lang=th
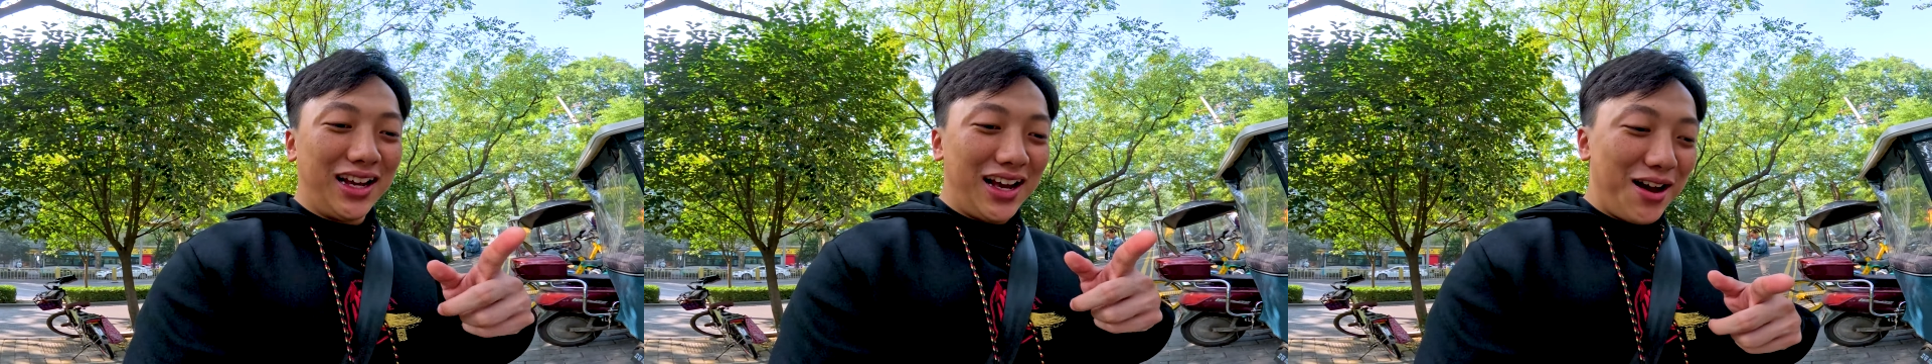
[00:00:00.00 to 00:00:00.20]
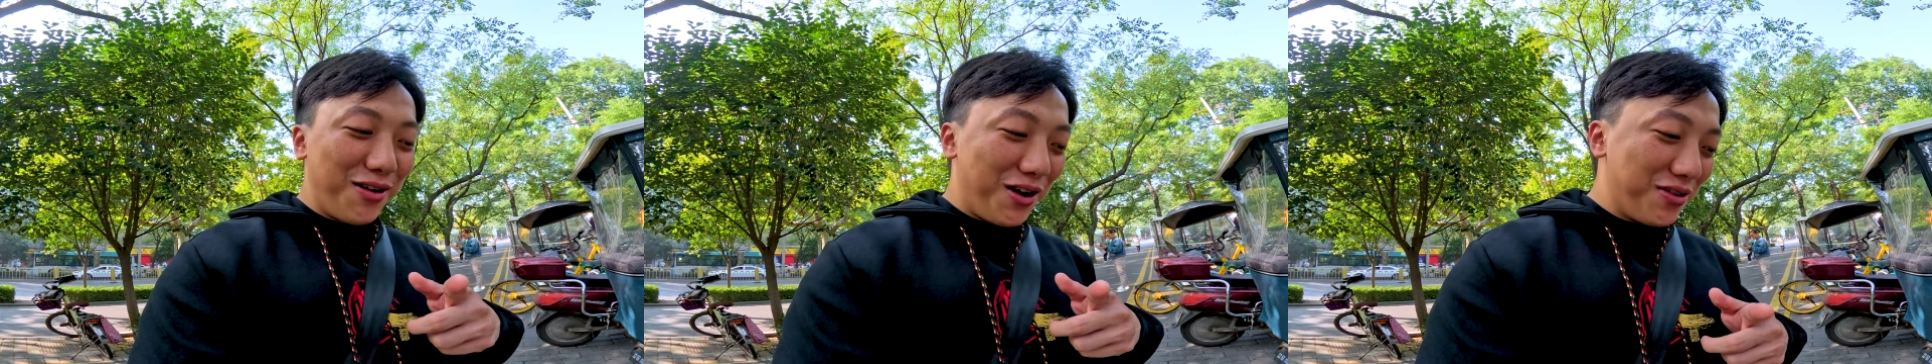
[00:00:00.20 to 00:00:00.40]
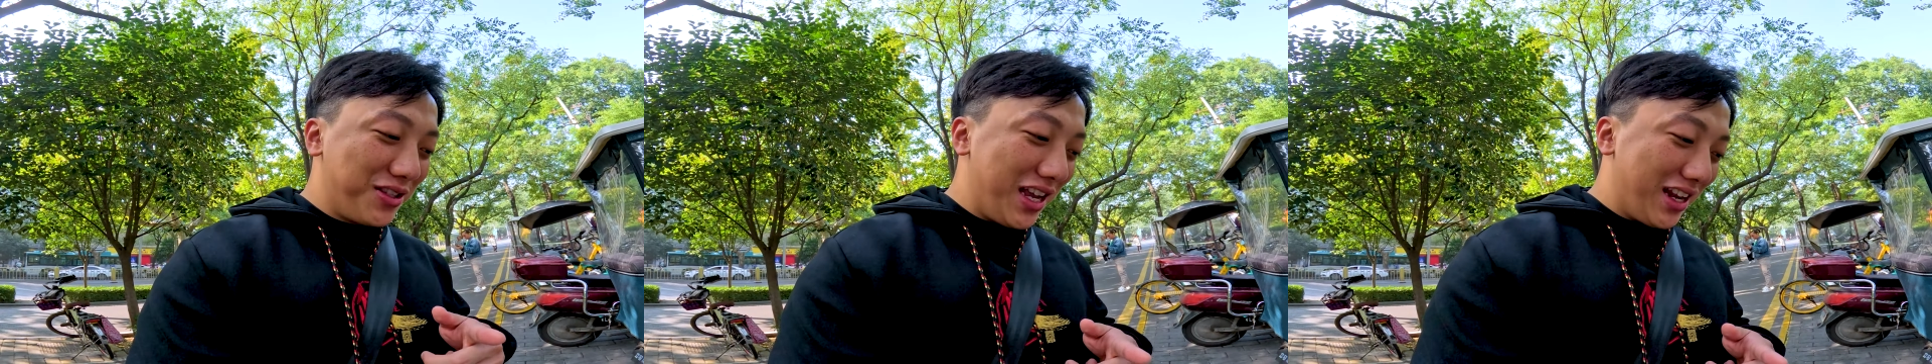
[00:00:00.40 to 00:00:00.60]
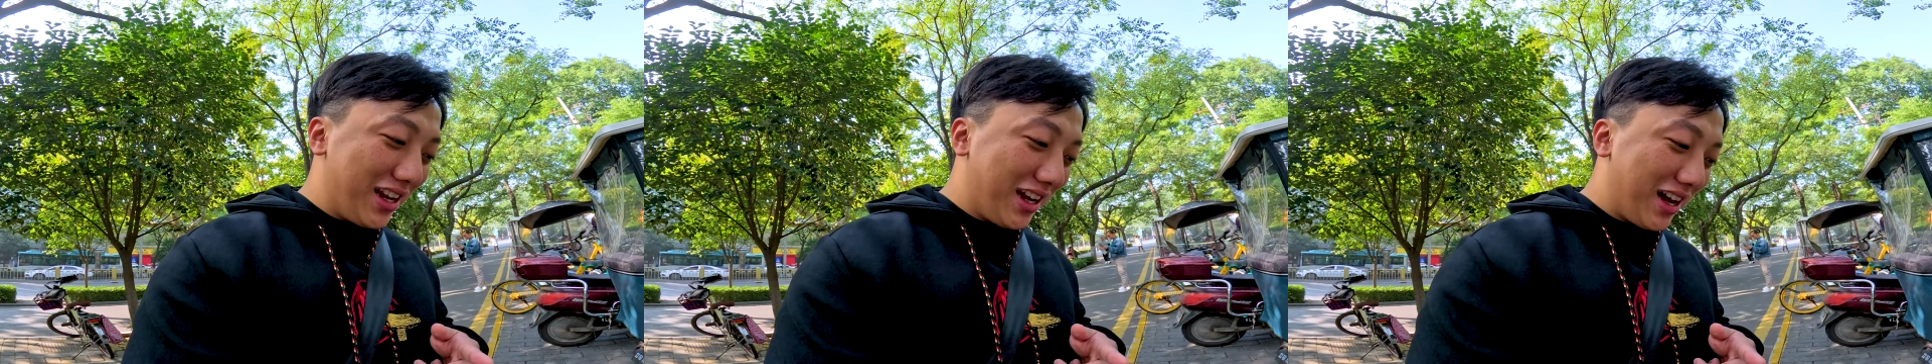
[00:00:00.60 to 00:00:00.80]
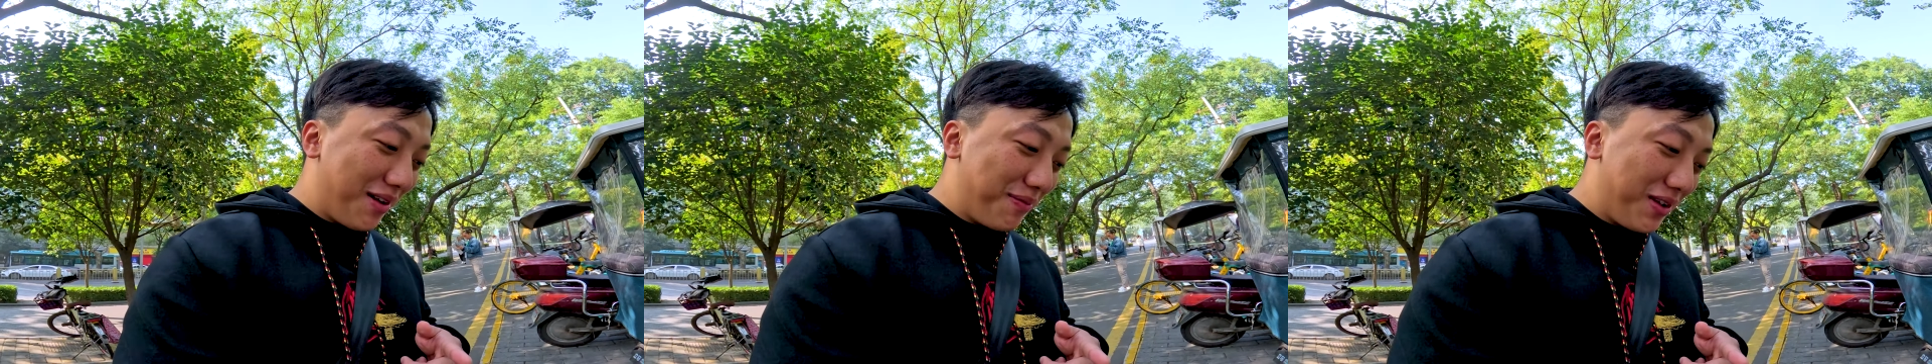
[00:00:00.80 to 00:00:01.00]

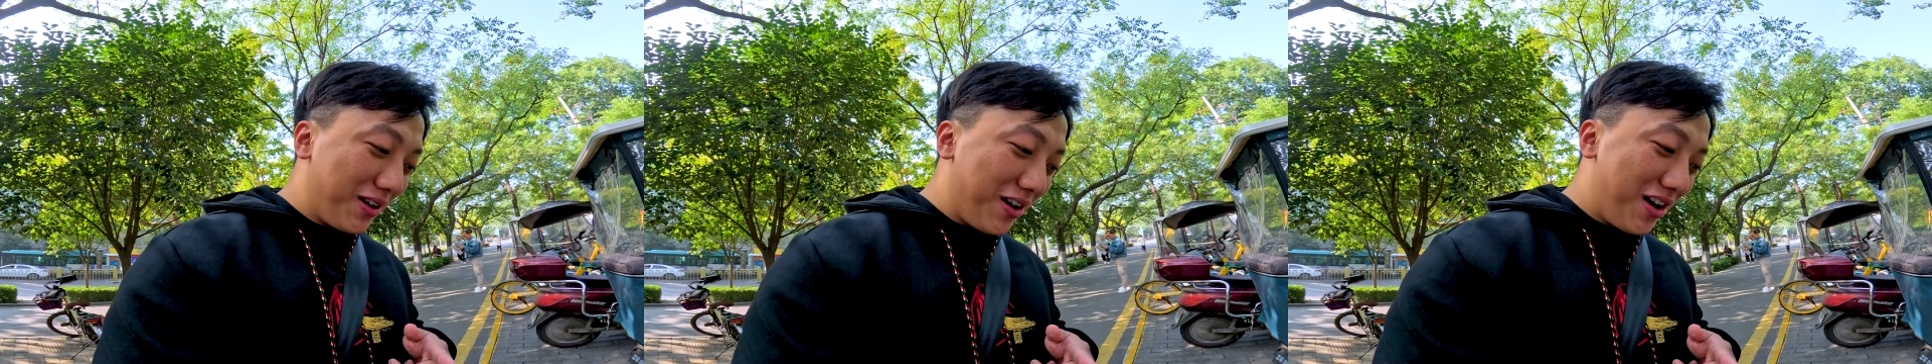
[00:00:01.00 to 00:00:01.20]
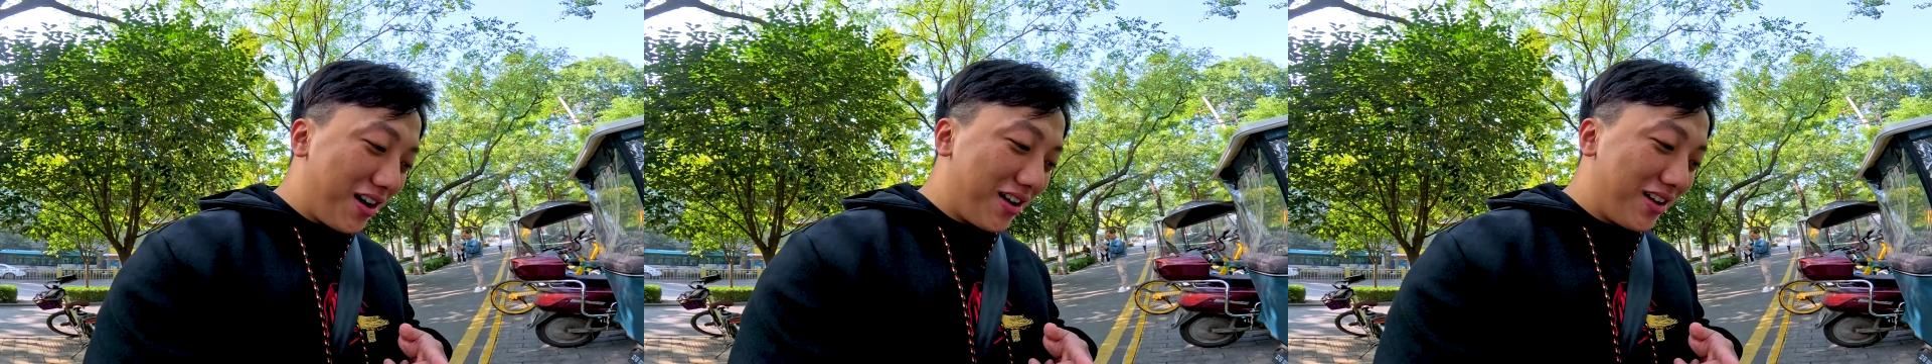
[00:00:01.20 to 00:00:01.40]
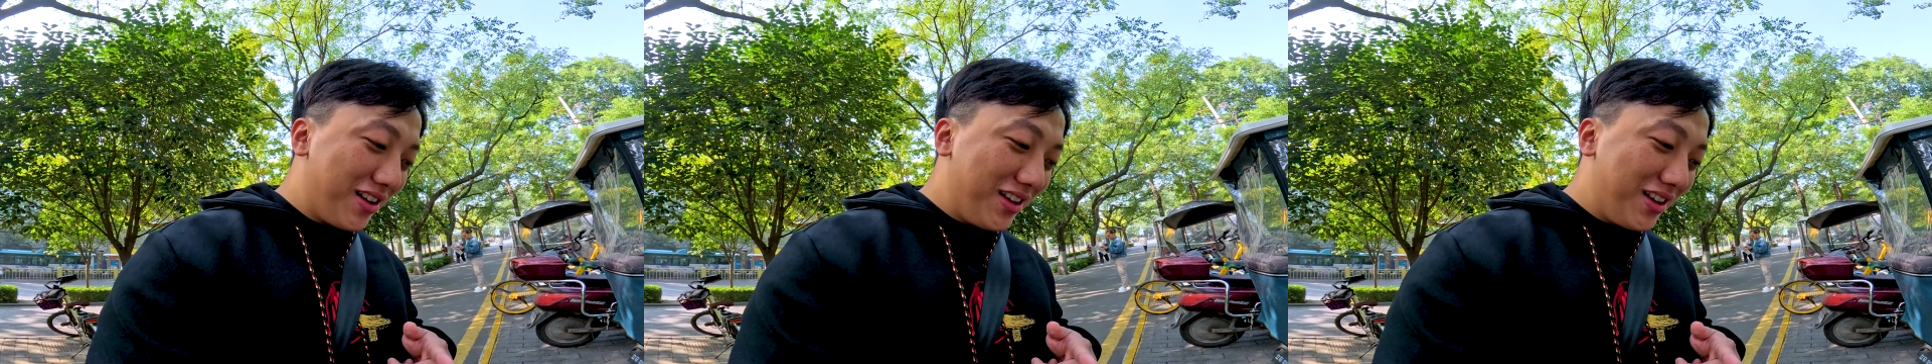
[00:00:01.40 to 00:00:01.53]
1997 นะครับแล้วก็